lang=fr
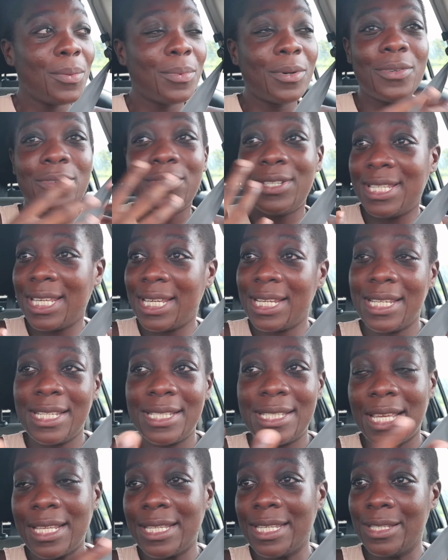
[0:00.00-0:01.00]
profiter
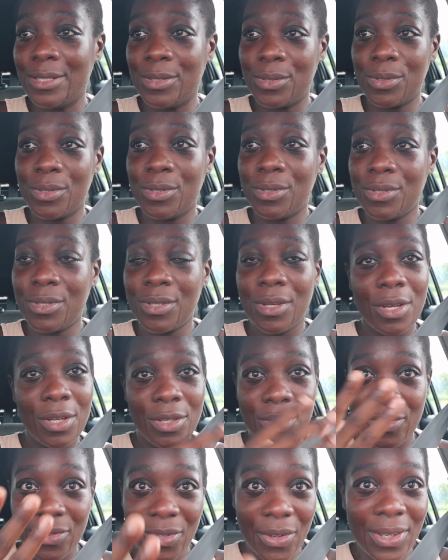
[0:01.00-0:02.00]
les uns des autres,
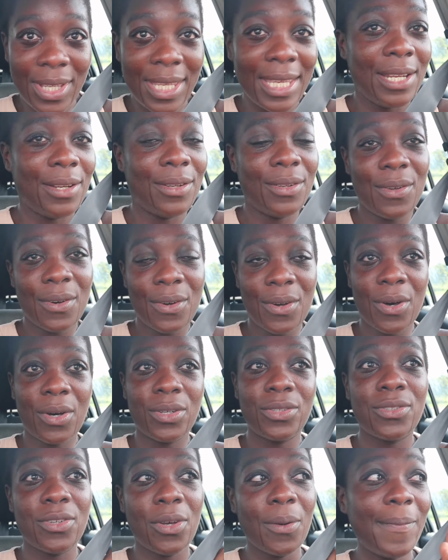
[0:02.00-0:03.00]
tant qu'il en a
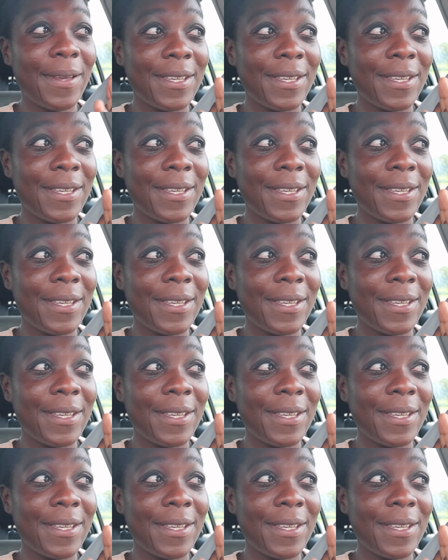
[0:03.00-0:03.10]
encore temps,